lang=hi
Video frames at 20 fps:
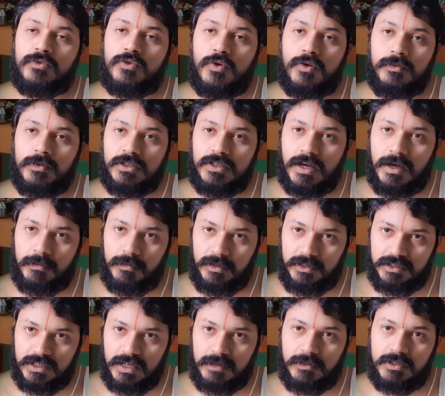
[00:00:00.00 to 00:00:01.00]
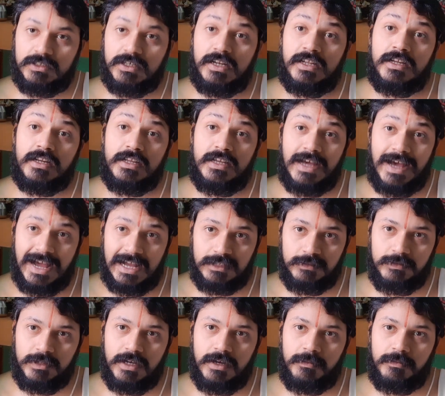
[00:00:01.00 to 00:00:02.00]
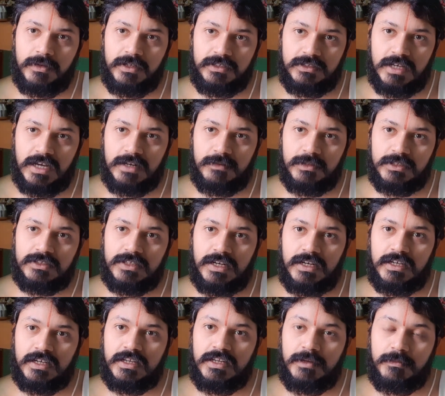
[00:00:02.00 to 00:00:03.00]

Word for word: को भी था अपनी जान बचाने के लिए आज भी है अपनी जान बचाने के लिए